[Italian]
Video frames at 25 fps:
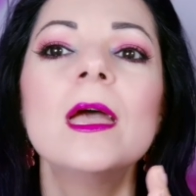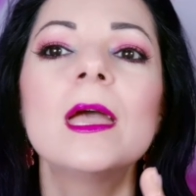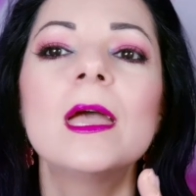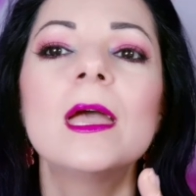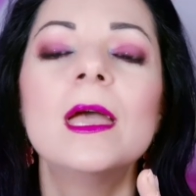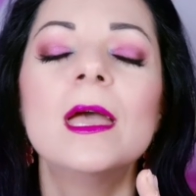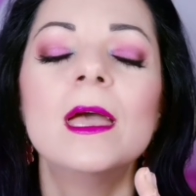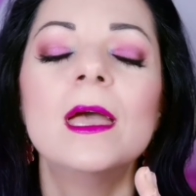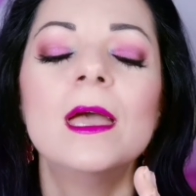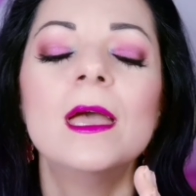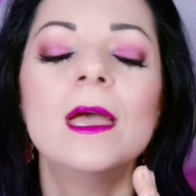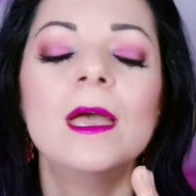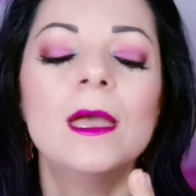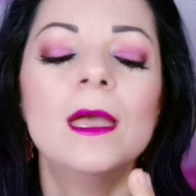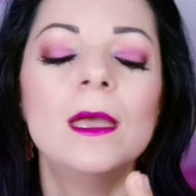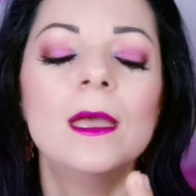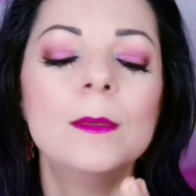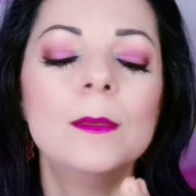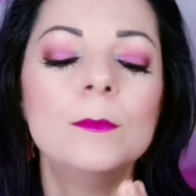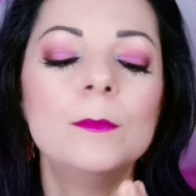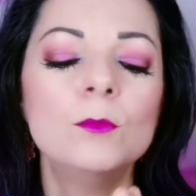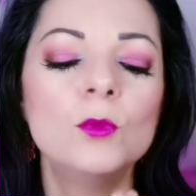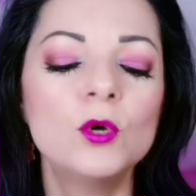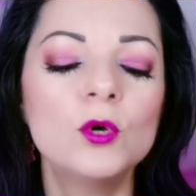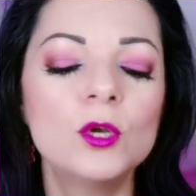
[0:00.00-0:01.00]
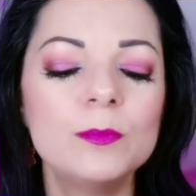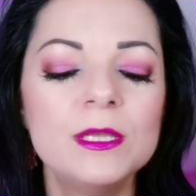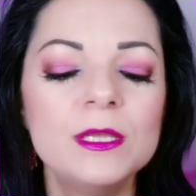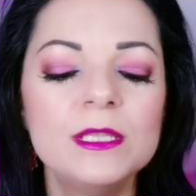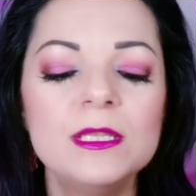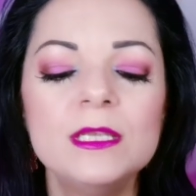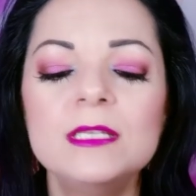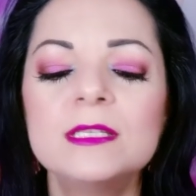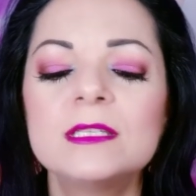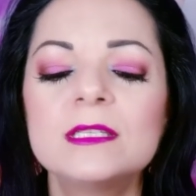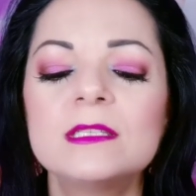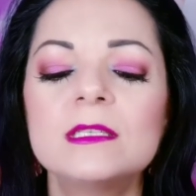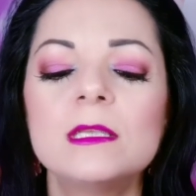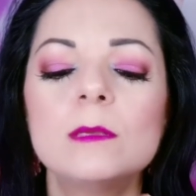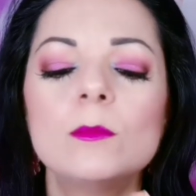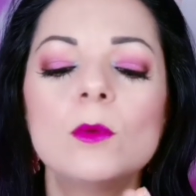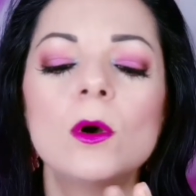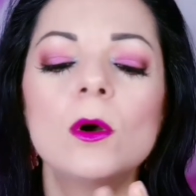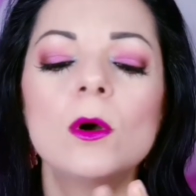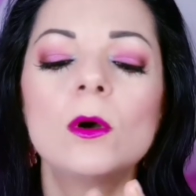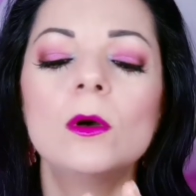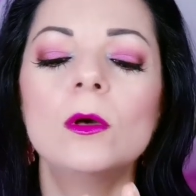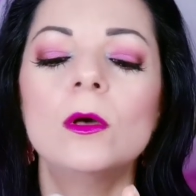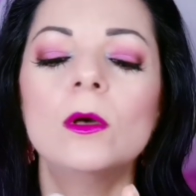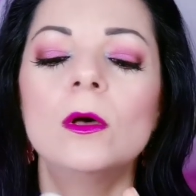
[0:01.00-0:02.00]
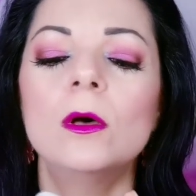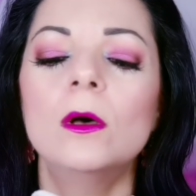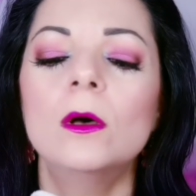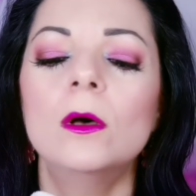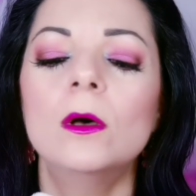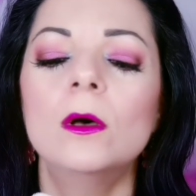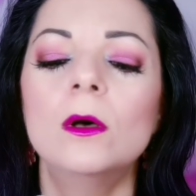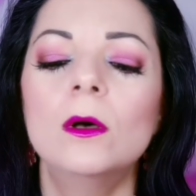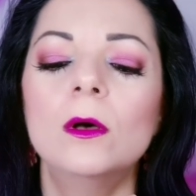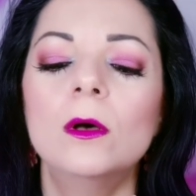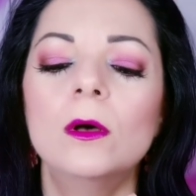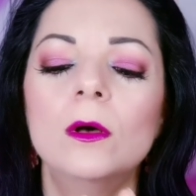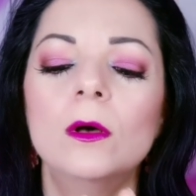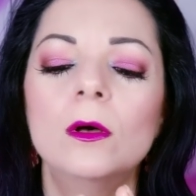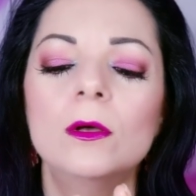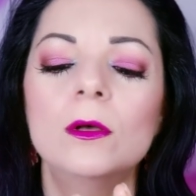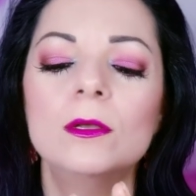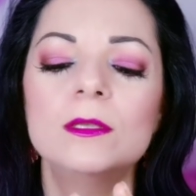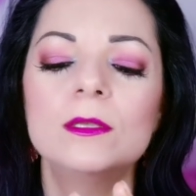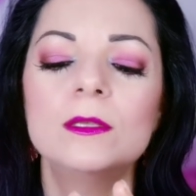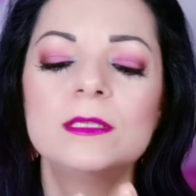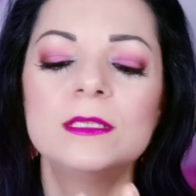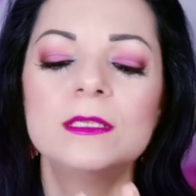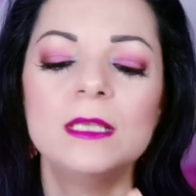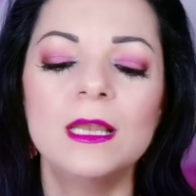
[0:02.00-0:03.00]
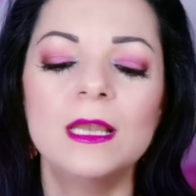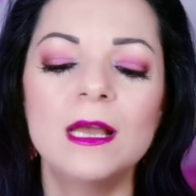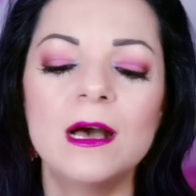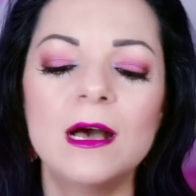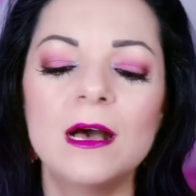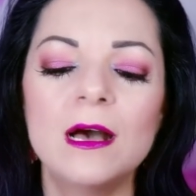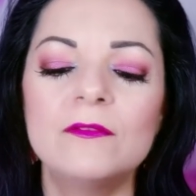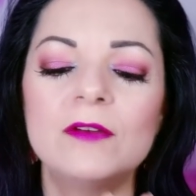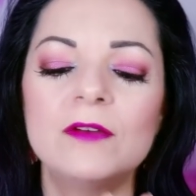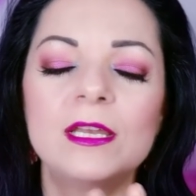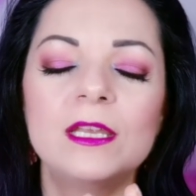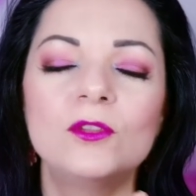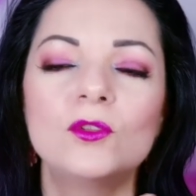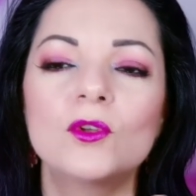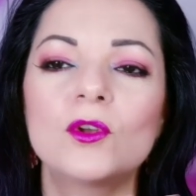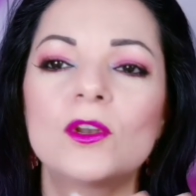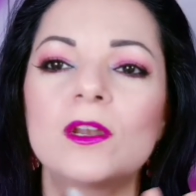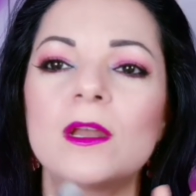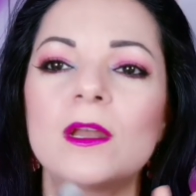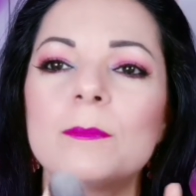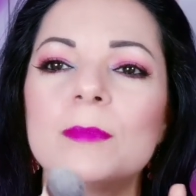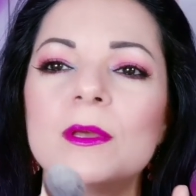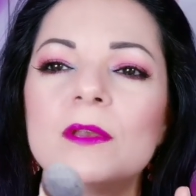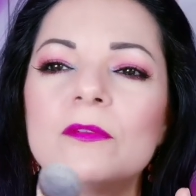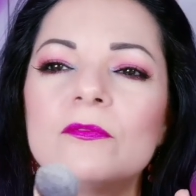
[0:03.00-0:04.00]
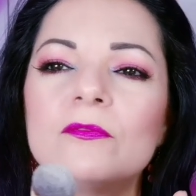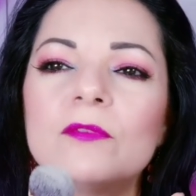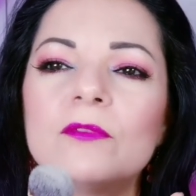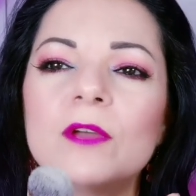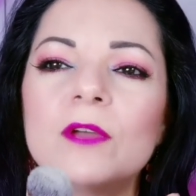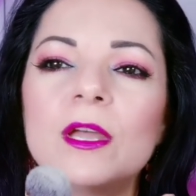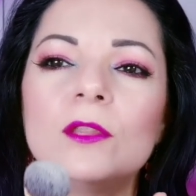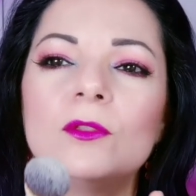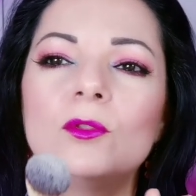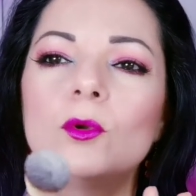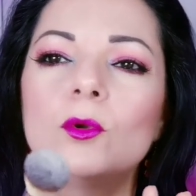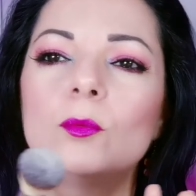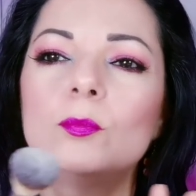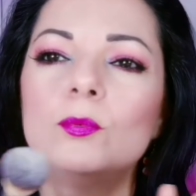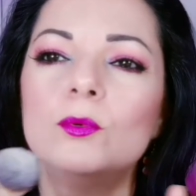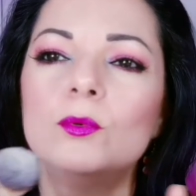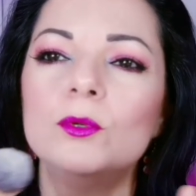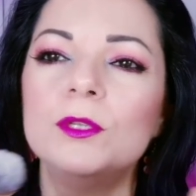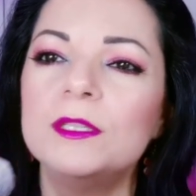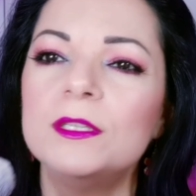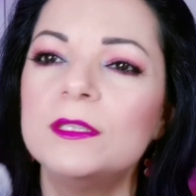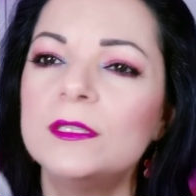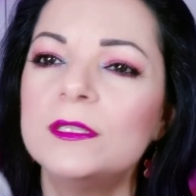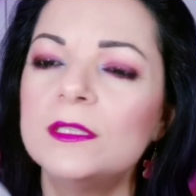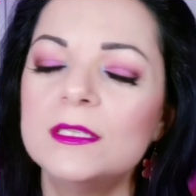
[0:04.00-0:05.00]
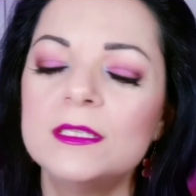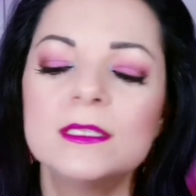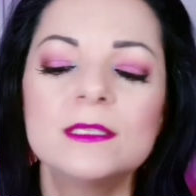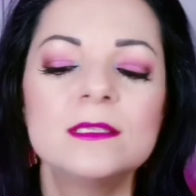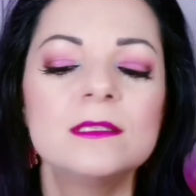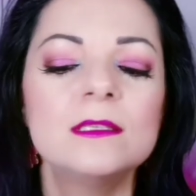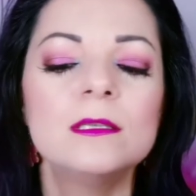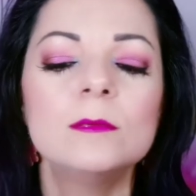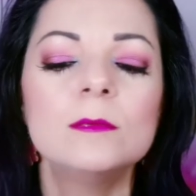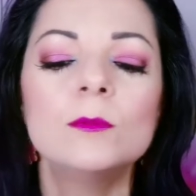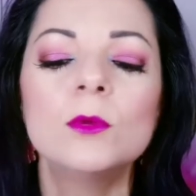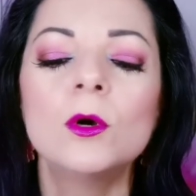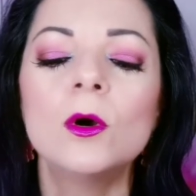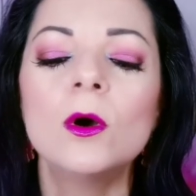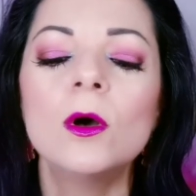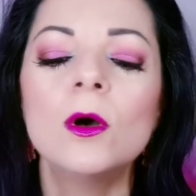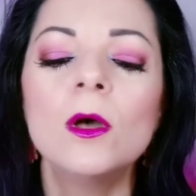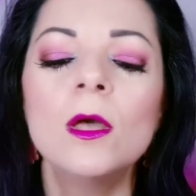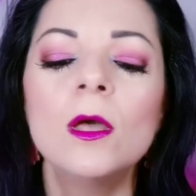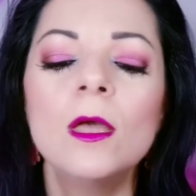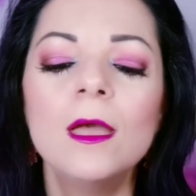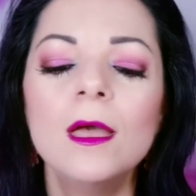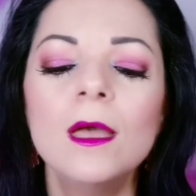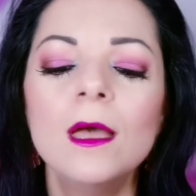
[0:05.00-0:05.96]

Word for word: è morbidissimo, eh, si lava, ritorna perfetto, pulitissimo,